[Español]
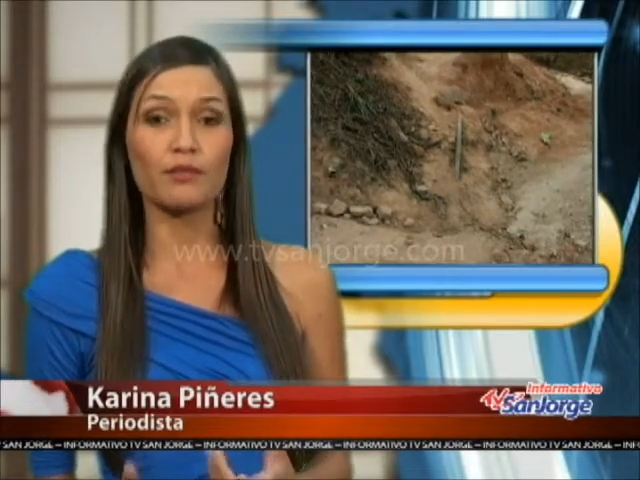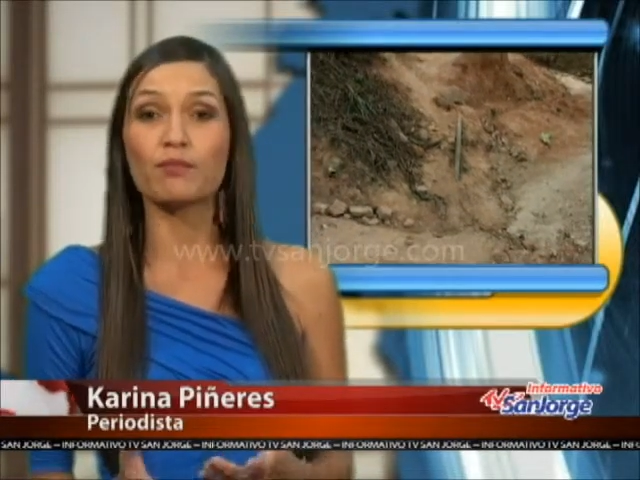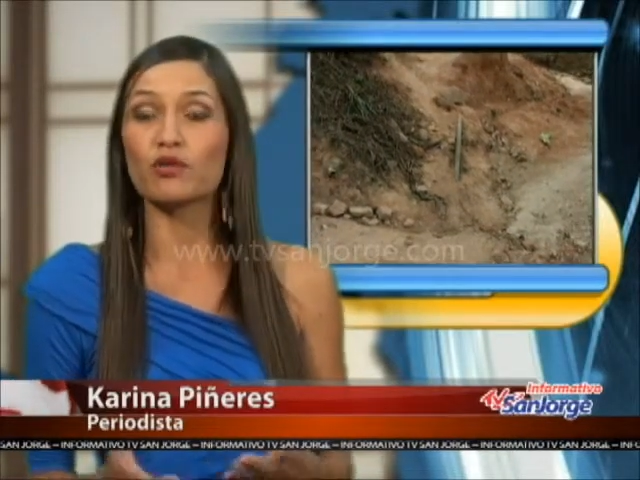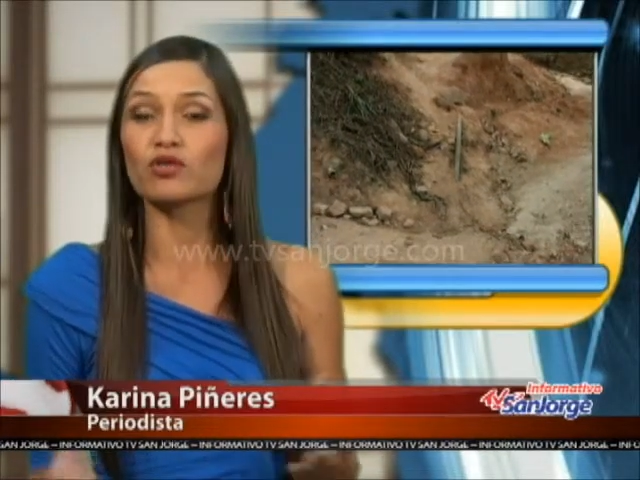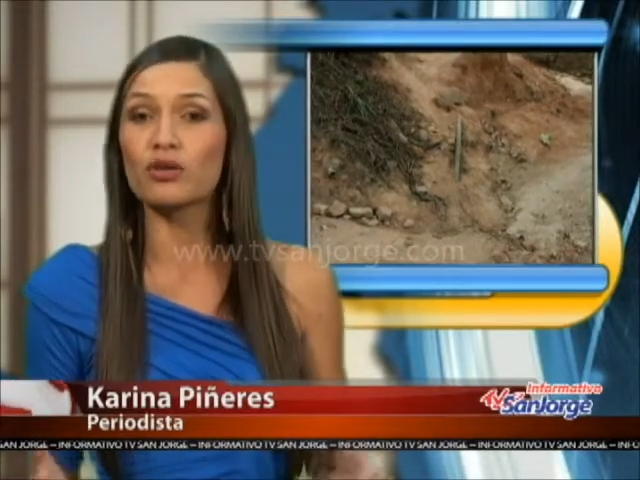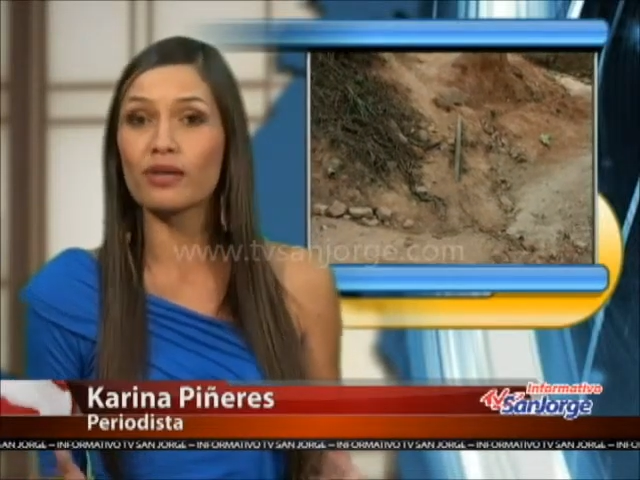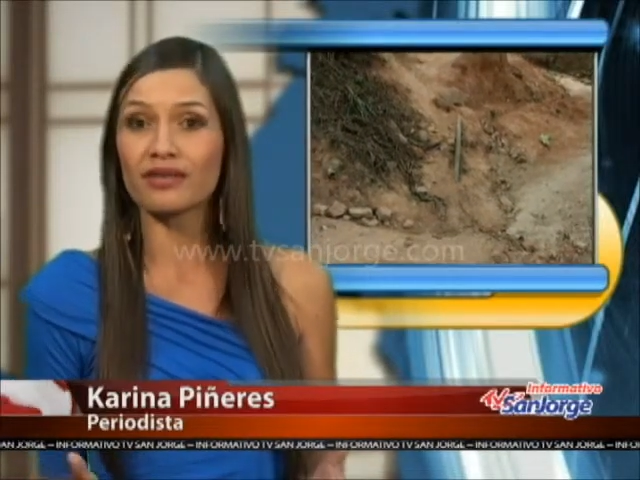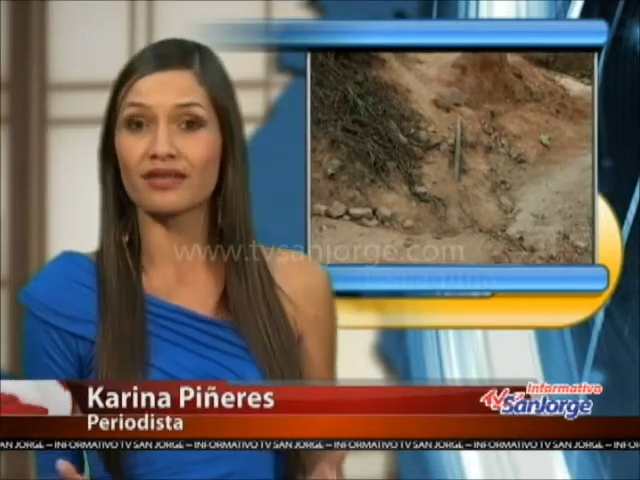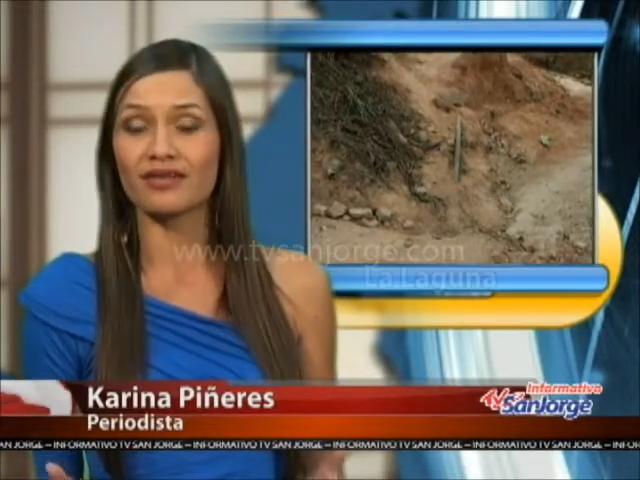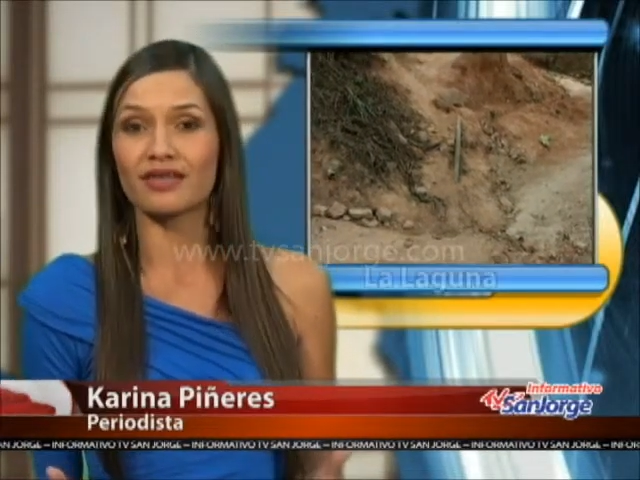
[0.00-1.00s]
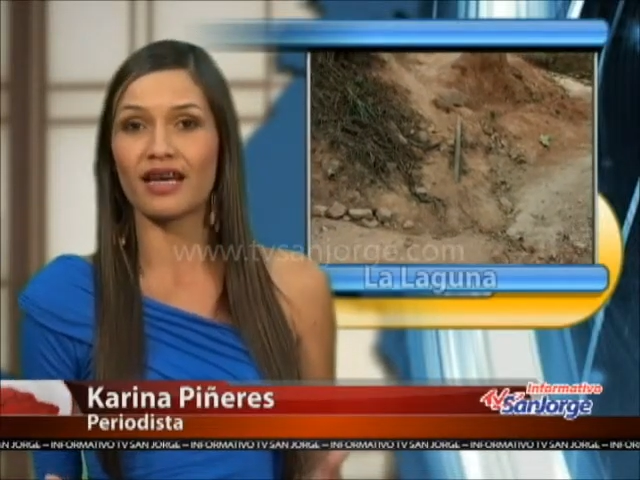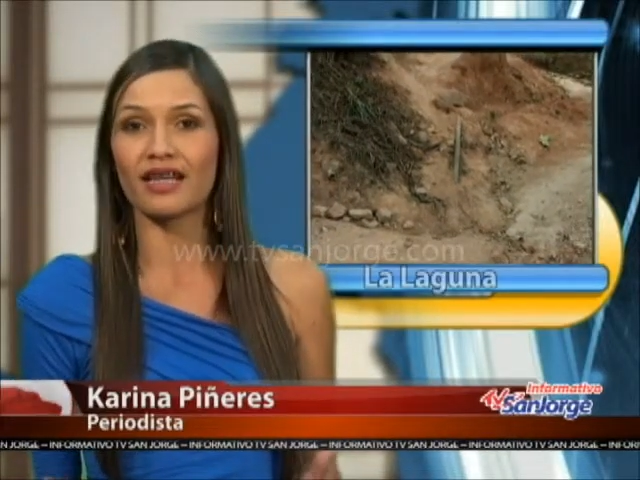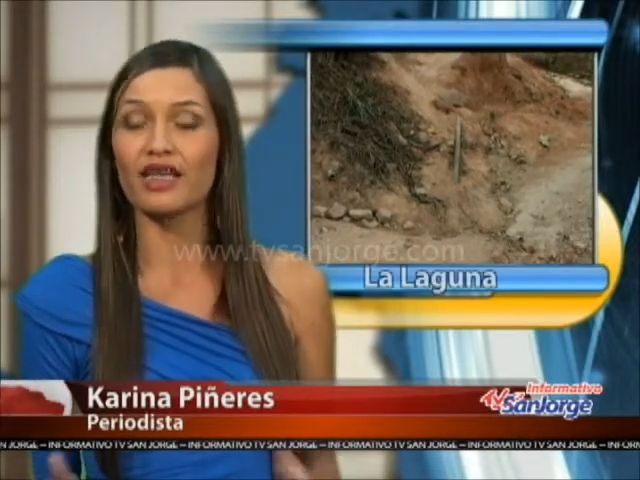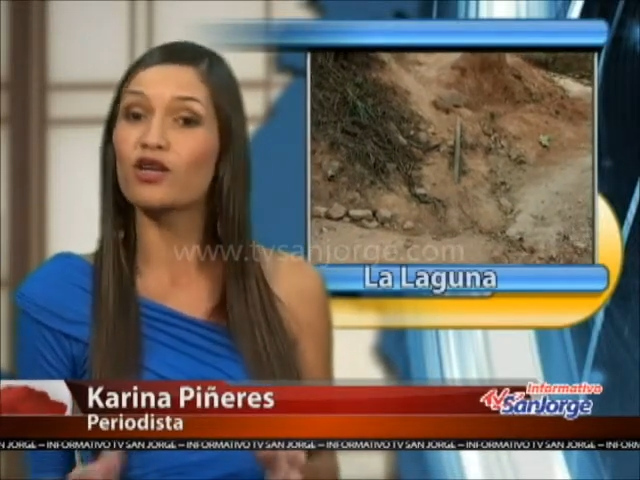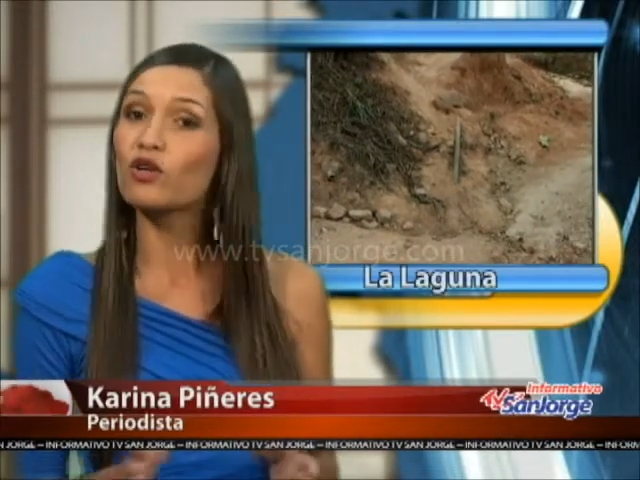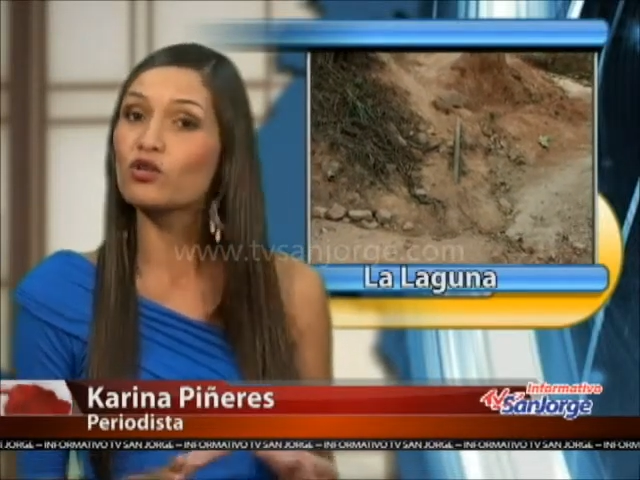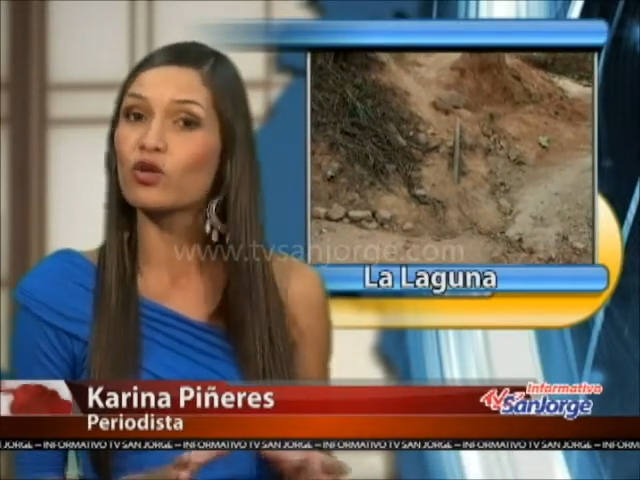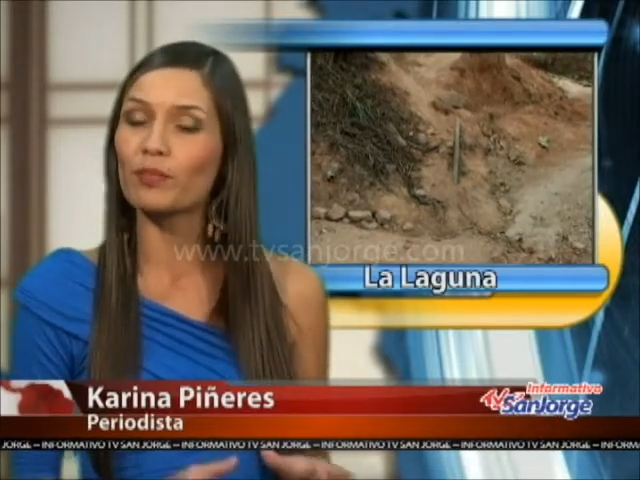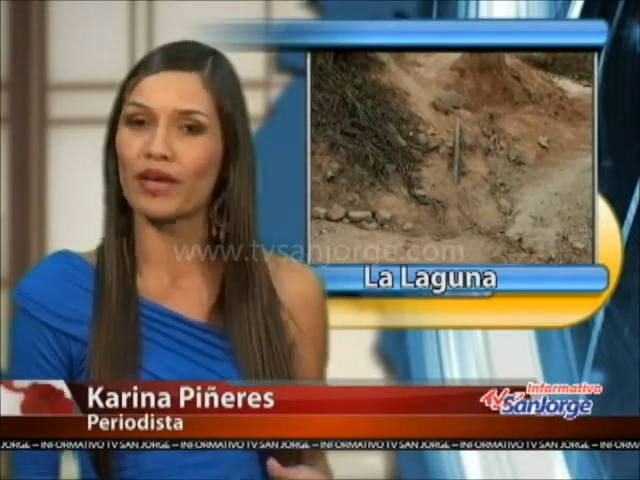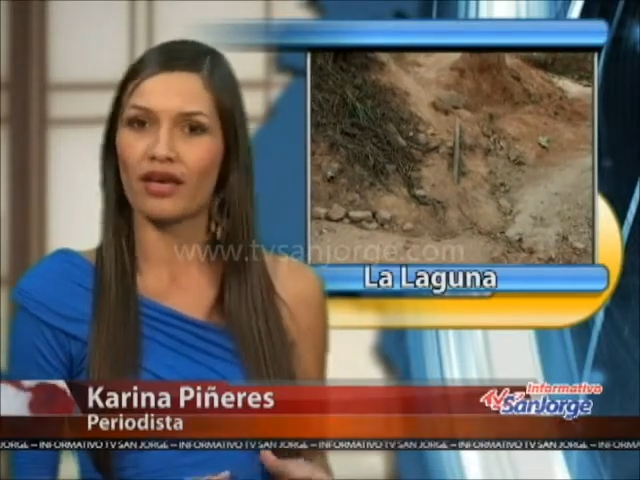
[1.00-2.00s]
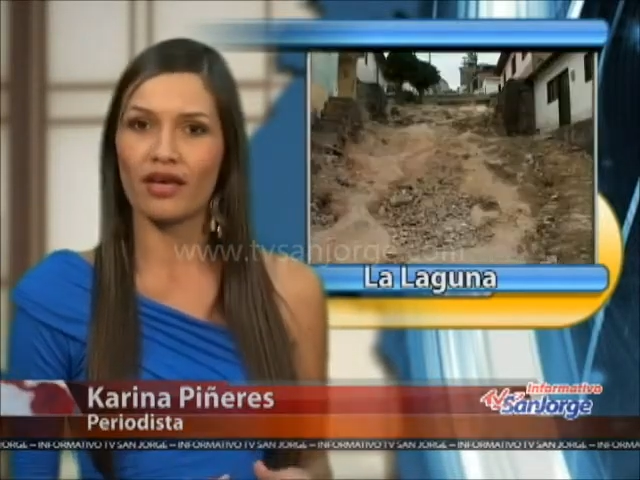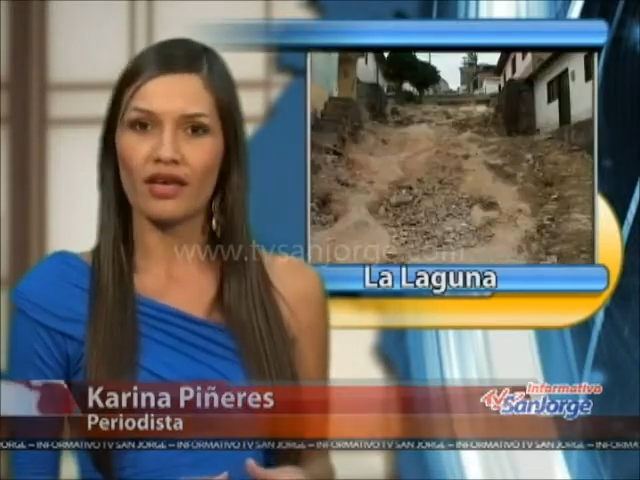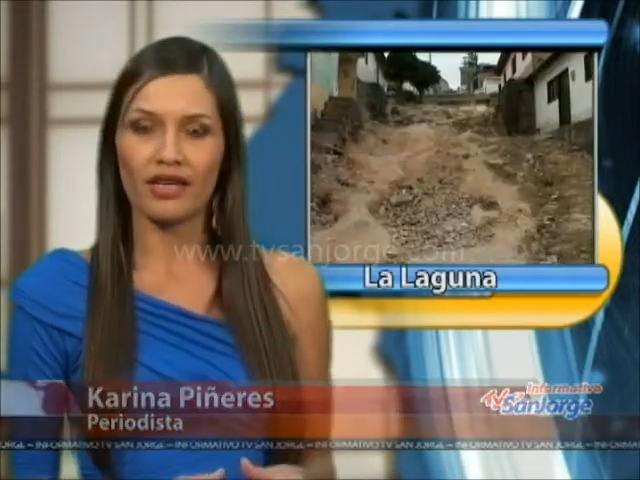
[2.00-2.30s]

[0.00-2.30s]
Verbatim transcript: imposible transitar incluso a pie.